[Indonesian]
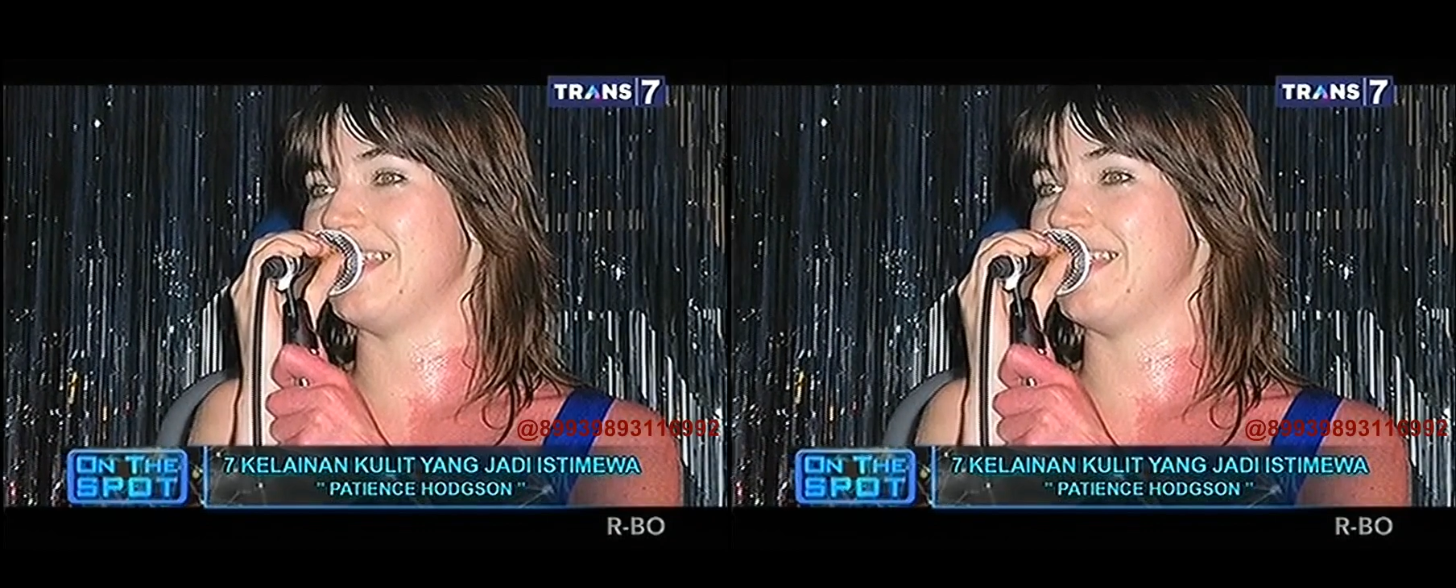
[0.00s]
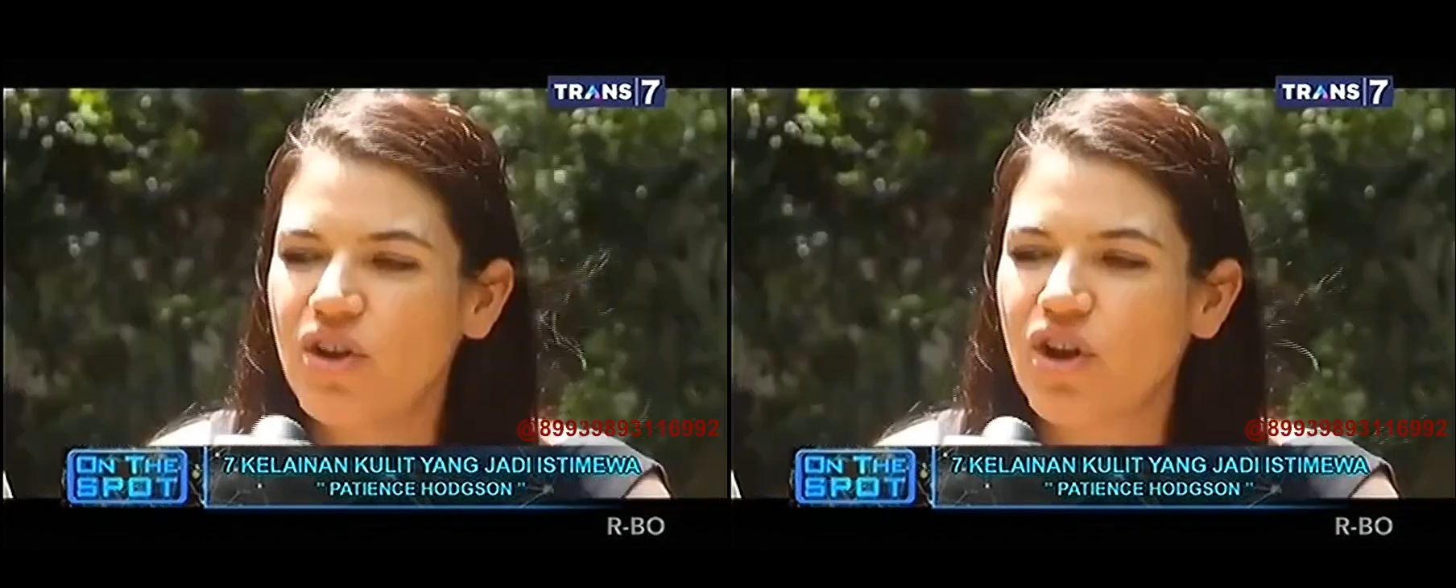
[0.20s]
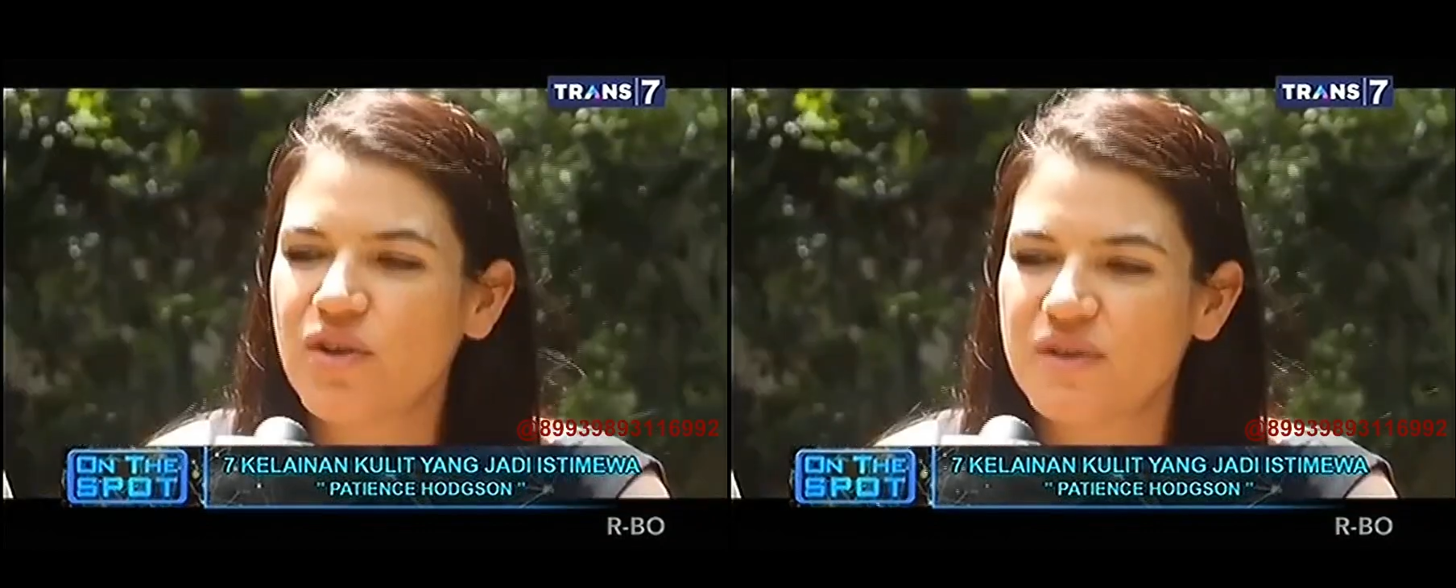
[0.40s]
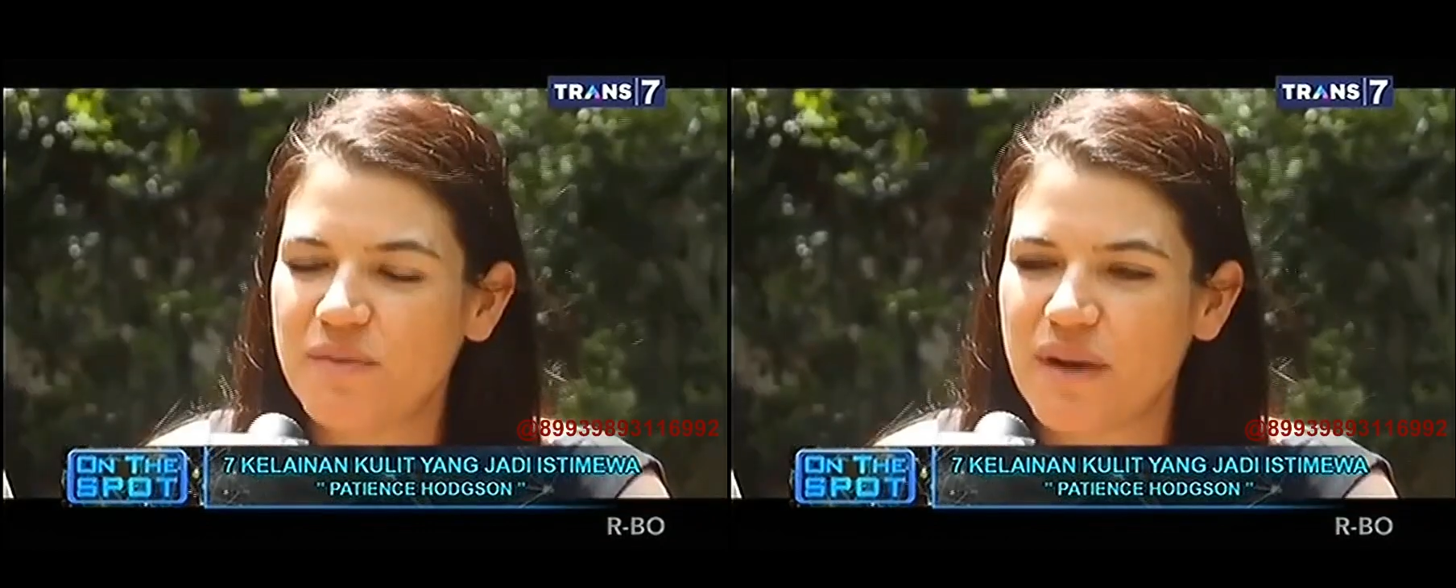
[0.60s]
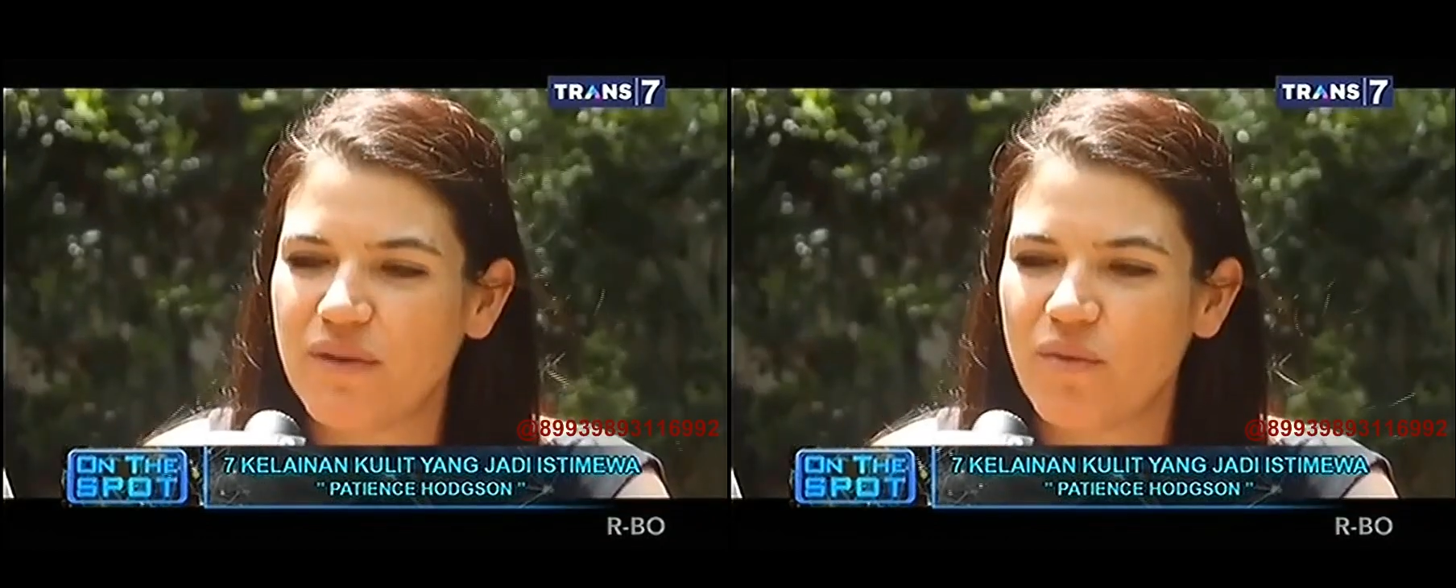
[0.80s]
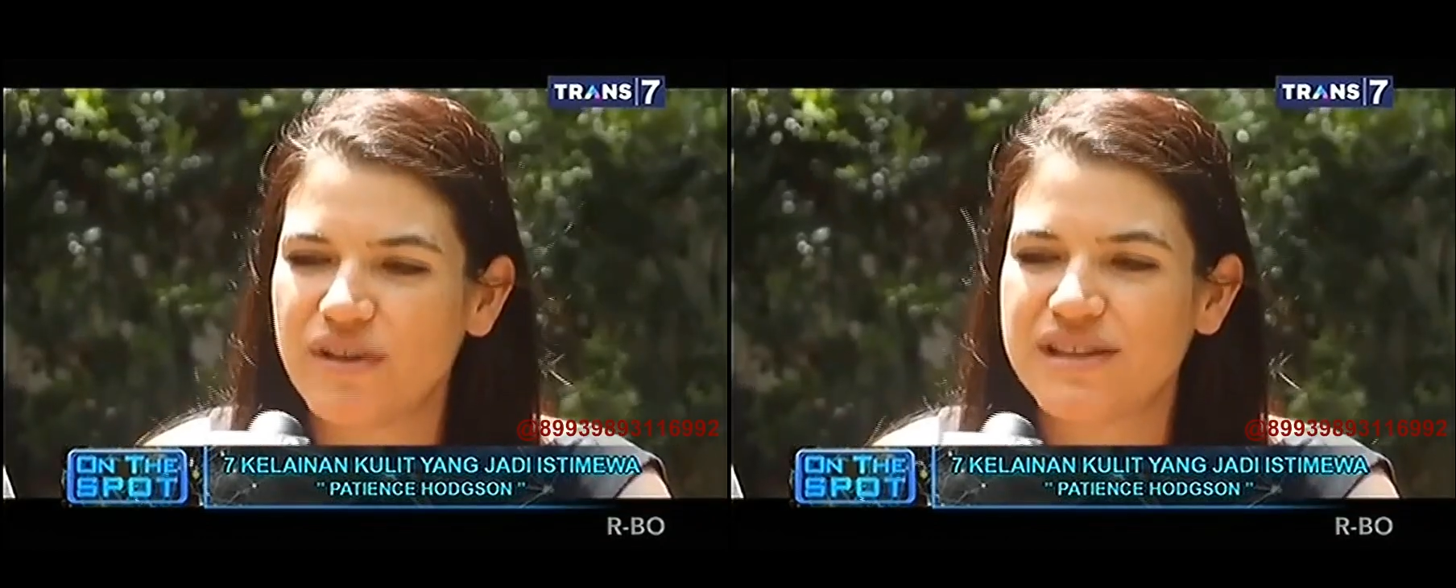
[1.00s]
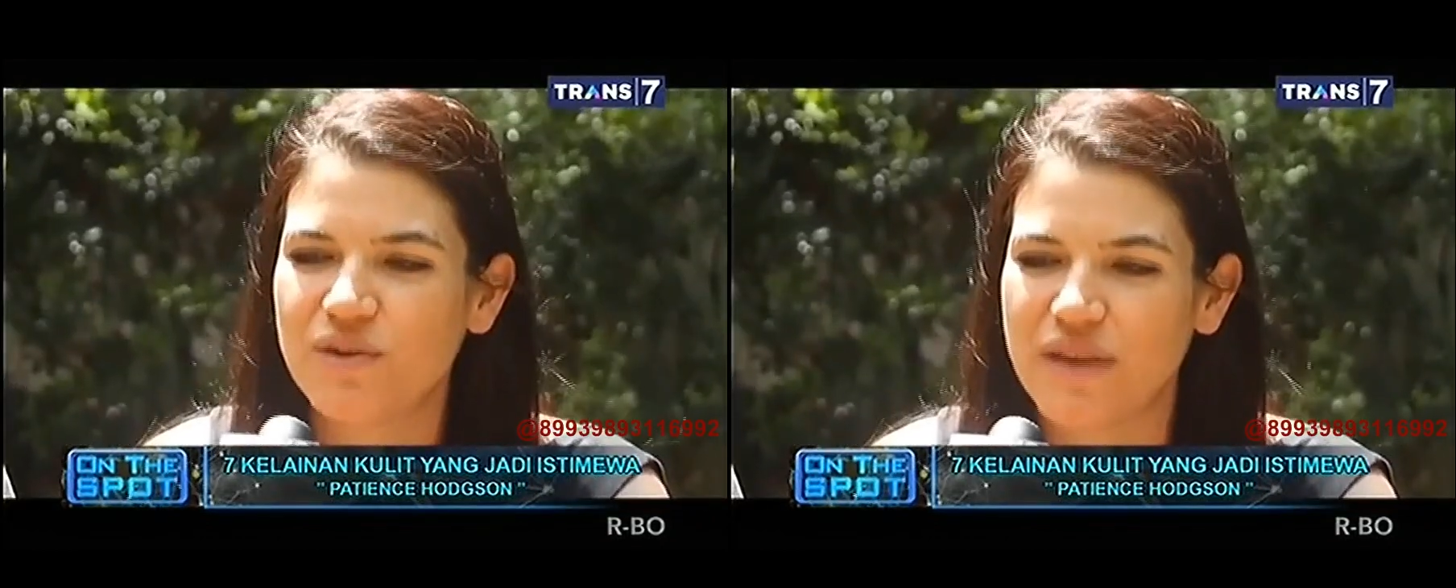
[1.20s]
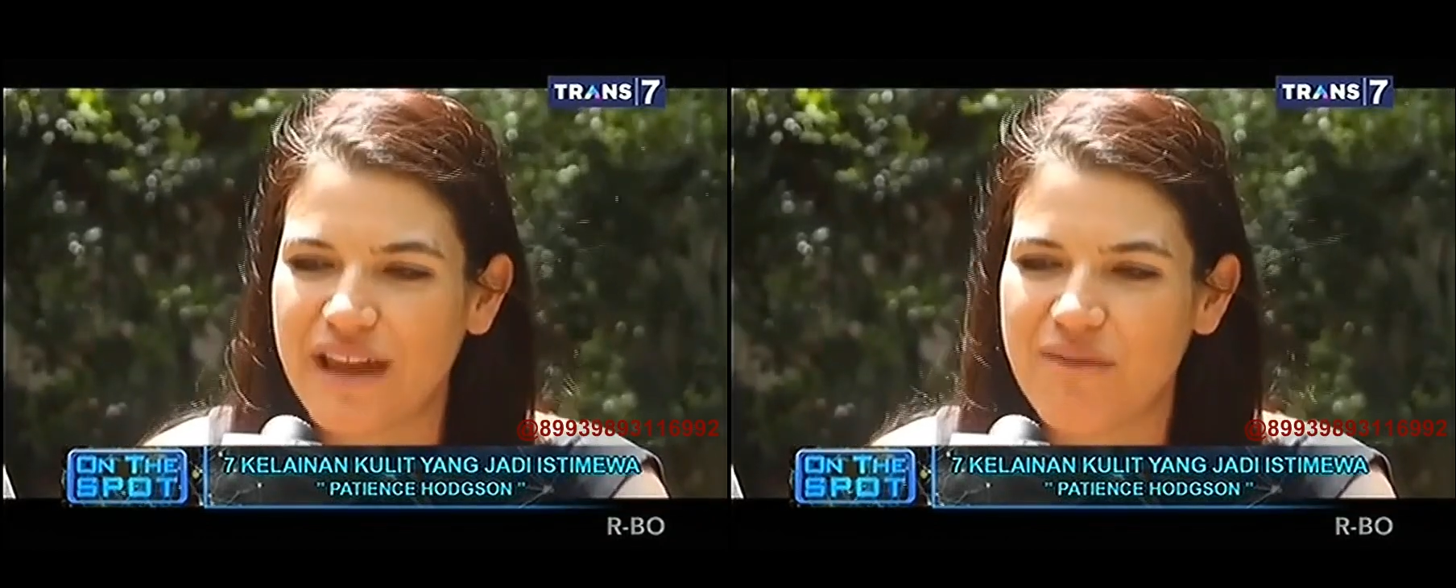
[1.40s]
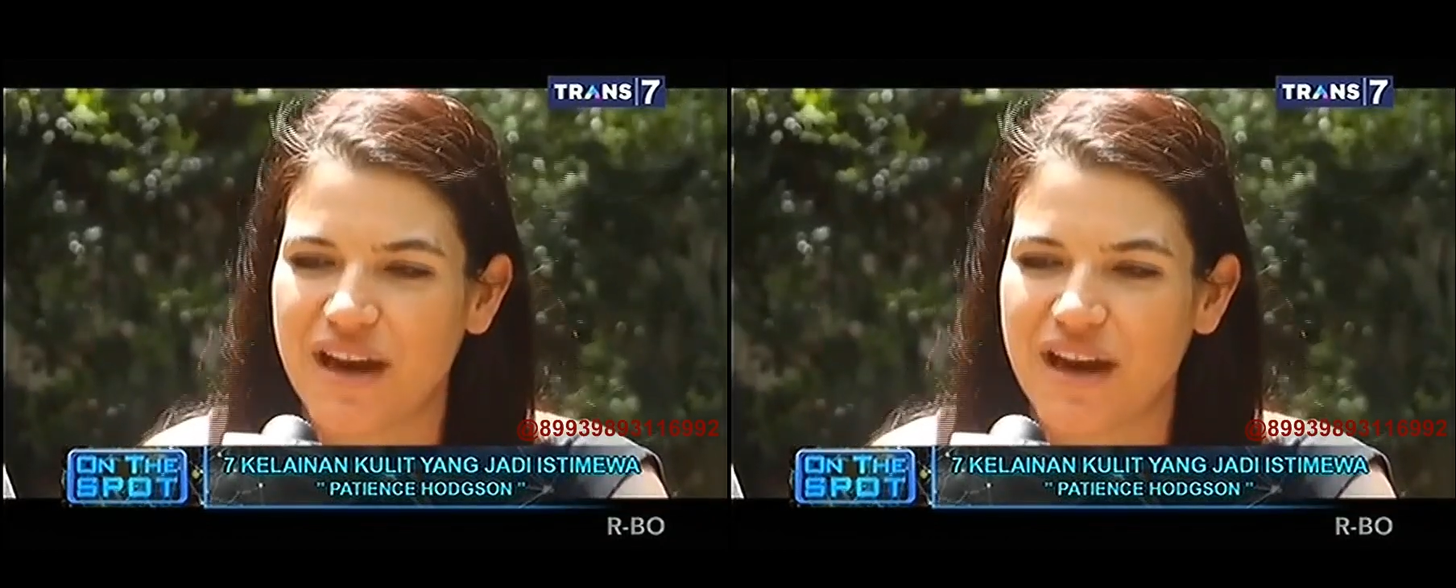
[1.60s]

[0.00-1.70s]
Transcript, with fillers: The Greats. Dengan kondisi